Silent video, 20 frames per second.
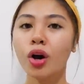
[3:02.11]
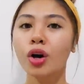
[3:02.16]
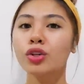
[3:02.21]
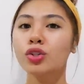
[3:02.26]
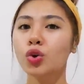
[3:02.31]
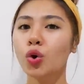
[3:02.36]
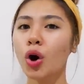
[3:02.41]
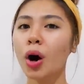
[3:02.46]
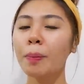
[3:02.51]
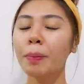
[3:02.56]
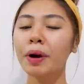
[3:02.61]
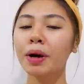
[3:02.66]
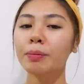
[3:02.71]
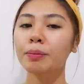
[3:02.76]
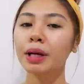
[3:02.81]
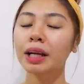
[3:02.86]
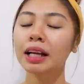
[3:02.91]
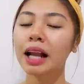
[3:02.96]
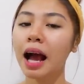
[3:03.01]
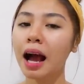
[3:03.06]
So, kapag
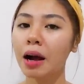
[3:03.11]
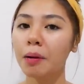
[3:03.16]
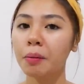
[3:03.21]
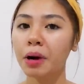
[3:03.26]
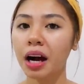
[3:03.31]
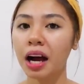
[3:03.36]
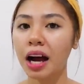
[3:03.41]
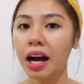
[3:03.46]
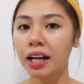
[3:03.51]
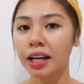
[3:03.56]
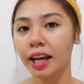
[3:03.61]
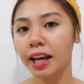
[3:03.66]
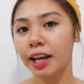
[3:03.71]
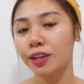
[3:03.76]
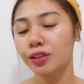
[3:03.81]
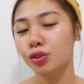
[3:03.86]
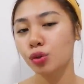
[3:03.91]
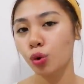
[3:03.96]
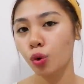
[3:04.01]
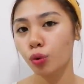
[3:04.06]
bigla ang mga
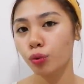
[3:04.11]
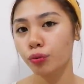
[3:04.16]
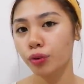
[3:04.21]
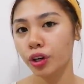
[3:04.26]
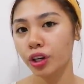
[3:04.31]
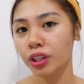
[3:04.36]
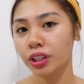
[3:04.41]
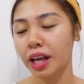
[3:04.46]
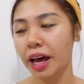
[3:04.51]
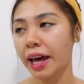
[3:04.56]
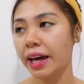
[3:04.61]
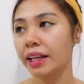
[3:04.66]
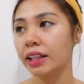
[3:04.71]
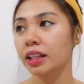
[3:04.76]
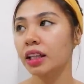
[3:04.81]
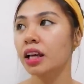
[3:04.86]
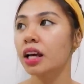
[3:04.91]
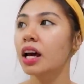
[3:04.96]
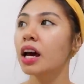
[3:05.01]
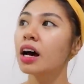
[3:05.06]
alis,
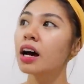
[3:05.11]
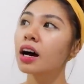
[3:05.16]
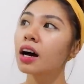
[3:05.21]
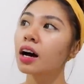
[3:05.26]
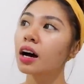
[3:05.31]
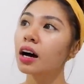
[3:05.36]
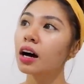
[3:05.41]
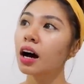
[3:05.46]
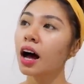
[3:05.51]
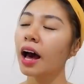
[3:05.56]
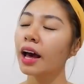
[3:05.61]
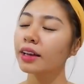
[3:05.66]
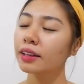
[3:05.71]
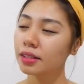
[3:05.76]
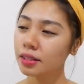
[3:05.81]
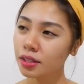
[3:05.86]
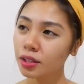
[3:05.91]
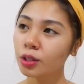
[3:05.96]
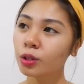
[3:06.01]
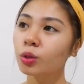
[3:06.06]
overnight, I
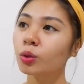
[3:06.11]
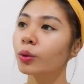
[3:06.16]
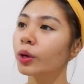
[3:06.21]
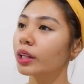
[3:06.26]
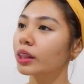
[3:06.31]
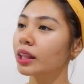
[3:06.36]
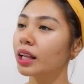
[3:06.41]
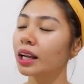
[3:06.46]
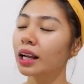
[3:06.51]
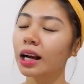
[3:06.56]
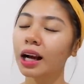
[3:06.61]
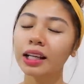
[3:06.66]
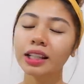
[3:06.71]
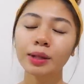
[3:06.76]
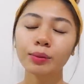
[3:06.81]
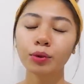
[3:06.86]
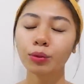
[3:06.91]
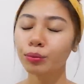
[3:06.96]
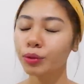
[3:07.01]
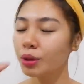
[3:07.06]
see to it talaga
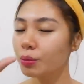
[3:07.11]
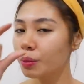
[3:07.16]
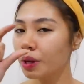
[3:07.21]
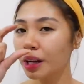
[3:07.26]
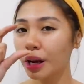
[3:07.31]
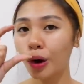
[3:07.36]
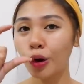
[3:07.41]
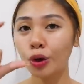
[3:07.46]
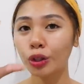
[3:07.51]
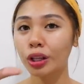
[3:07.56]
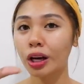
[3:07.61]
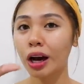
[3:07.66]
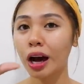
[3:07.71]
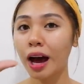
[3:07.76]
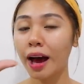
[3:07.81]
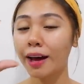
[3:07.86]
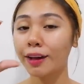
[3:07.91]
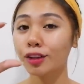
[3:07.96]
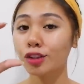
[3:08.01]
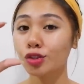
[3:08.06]
na bumibili ako ng
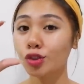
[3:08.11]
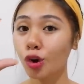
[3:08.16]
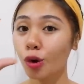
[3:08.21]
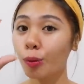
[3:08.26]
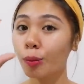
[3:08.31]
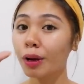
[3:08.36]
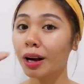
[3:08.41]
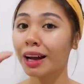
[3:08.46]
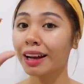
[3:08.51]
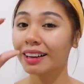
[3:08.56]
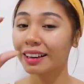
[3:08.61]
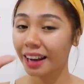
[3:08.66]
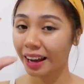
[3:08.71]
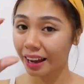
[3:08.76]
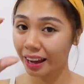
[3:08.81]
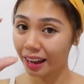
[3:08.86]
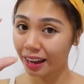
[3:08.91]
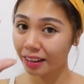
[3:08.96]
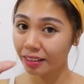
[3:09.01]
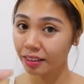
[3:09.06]
kahit sobrang
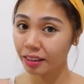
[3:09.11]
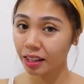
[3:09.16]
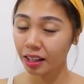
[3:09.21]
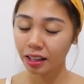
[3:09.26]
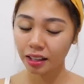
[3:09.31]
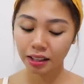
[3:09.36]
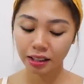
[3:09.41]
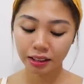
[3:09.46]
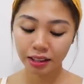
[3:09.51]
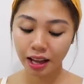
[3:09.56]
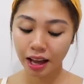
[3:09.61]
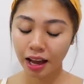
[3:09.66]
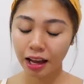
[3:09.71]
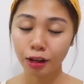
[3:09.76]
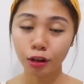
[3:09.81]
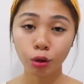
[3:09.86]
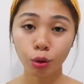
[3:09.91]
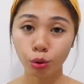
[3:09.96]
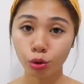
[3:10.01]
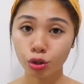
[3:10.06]
liit
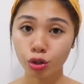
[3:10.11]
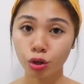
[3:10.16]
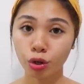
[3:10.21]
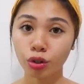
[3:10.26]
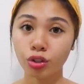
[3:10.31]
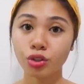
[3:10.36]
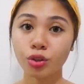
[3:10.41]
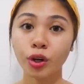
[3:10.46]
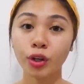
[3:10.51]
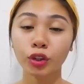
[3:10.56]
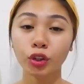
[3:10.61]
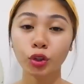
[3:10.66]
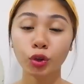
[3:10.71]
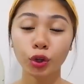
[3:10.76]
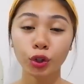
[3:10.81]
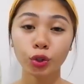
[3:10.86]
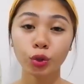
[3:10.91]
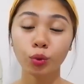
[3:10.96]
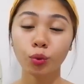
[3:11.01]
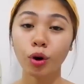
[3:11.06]
na lotion. So, ito
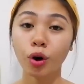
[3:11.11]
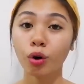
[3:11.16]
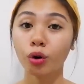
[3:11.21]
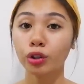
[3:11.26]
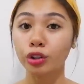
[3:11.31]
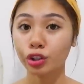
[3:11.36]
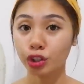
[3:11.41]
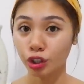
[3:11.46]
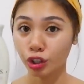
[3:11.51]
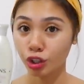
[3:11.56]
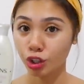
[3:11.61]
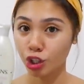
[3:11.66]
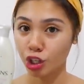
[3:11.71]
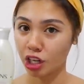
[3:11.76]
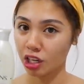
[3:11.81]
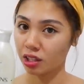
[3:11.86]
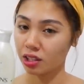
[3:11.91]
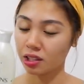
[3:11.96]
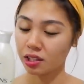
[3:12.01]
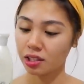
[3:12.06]
yung hinuha ko,
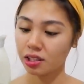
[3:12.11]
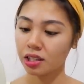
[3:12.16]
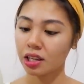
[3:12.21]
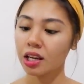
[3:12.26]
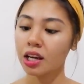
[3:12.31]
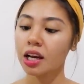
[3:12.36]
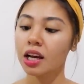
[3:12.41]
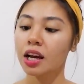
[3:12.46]
Jergens.